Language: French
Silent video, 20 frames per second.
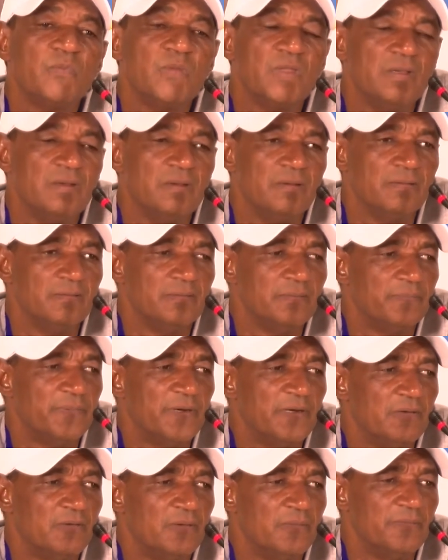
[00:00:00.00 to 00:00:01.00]
Je n'ai
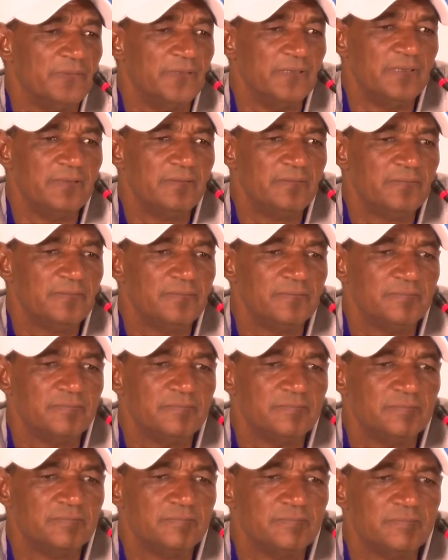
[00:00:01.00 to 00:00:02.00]
pas compris.
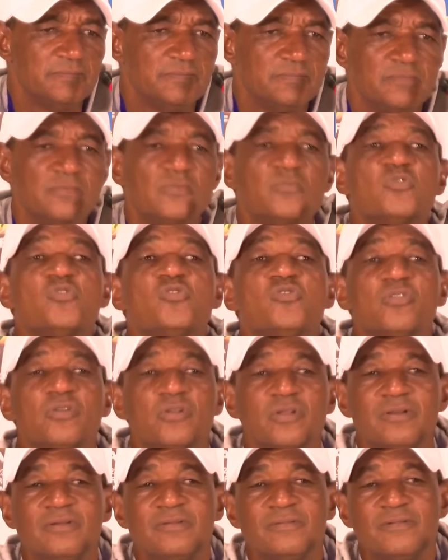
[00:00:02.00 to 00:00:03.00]
Les jeux est très
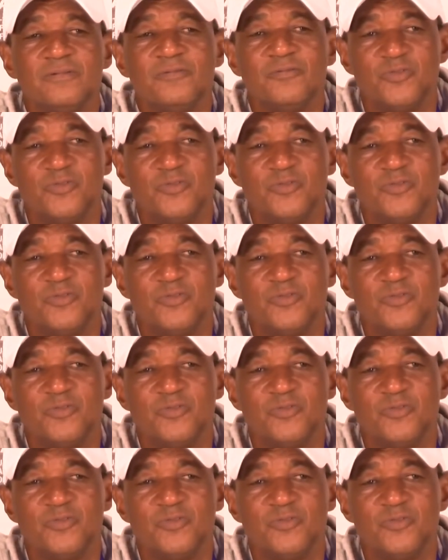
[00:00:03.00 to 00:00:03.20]
dangereux.